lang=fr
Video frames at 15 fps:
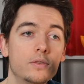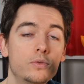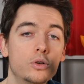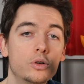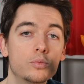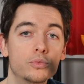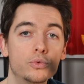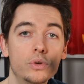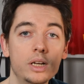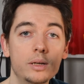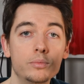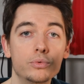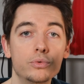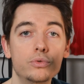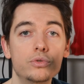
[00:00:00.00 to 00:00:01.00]
la forme de
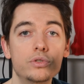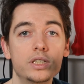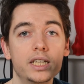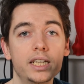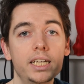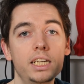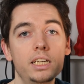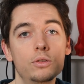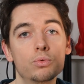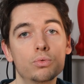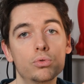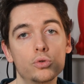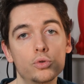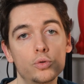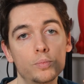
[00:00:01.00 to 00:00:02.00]
la buse et
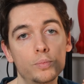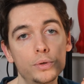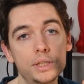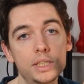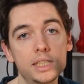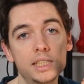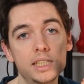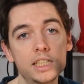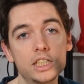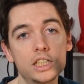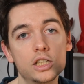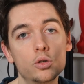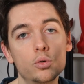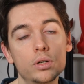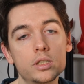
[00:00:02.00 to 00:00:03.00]
donc une petite tige
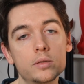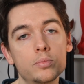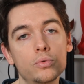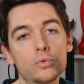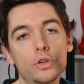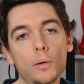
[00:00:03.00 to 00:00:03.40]
qui correspond